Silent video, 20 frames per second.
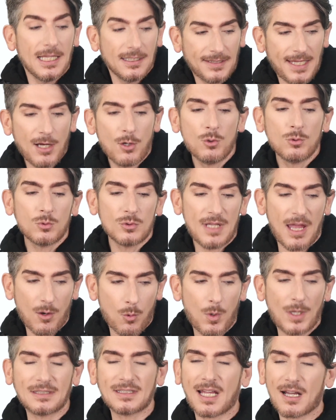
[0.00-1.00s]
Tengo unas
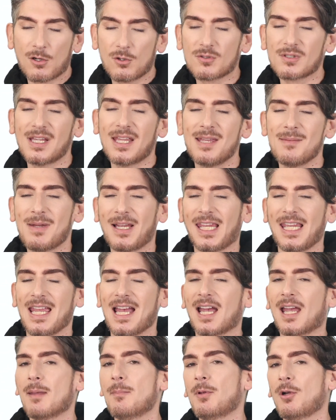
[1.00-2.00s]
cuantas cosas de
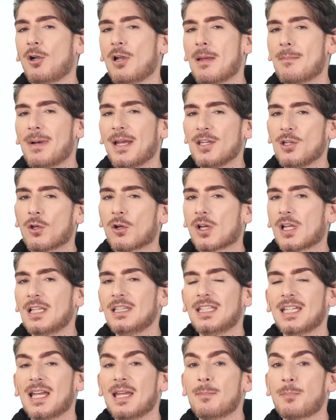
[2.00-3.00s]
maquillaje, pero la mayor
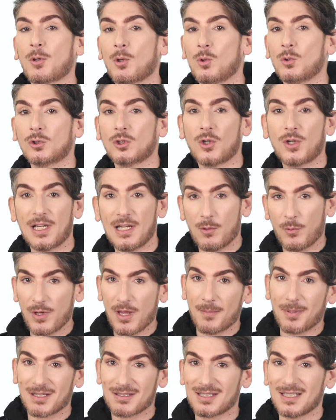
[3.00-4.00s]
cantidad de productos que les voy
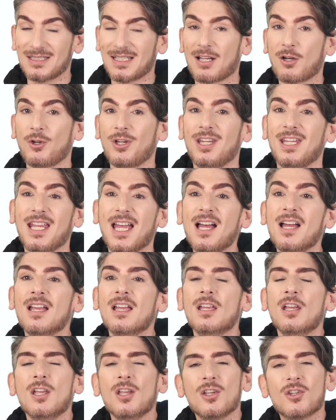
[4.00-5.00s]
a presentar hoy
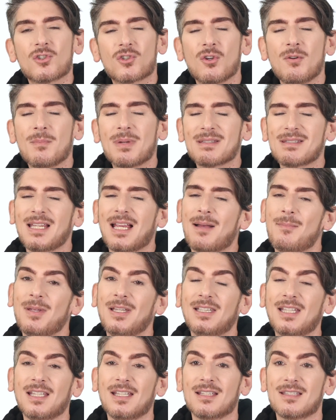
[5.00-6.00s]
día son
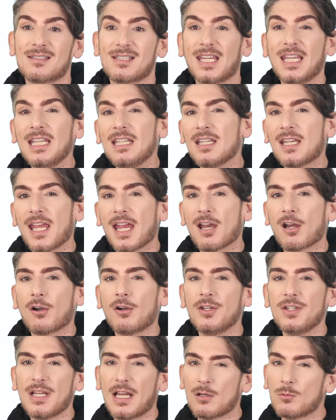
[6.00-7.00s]
básicamente de
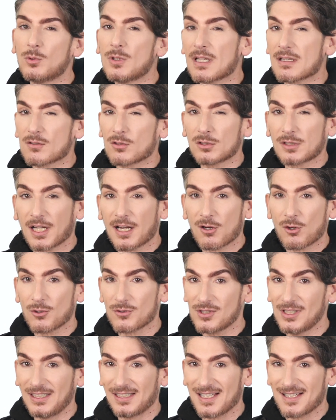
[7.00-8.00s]
skincare y algunas otras
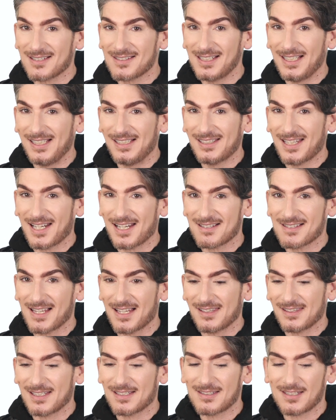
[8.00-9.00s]
cositas
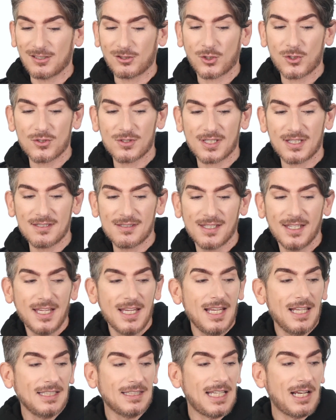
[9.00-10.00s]
interesantes. Entonces,
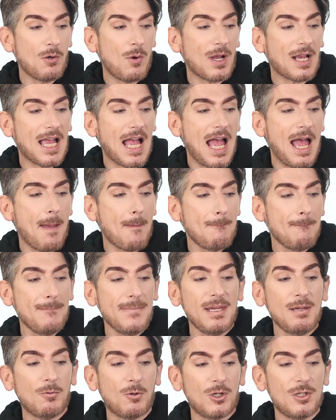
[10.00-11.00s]
tengo acá
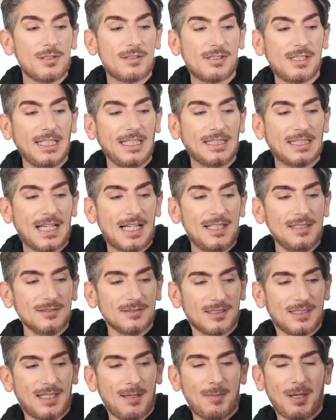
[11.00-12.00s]
mi bolsita
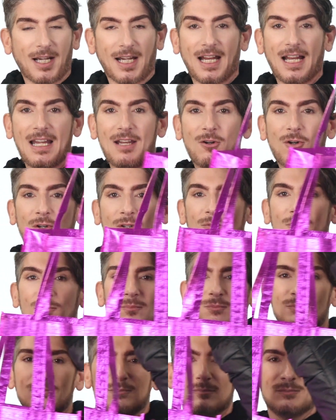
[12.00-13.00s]
que me regaló
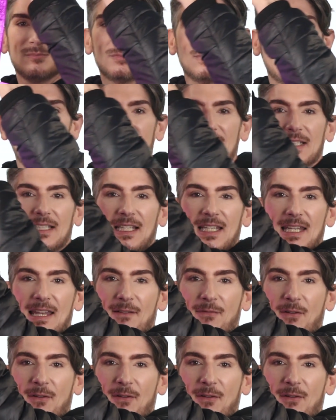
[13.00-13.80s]
la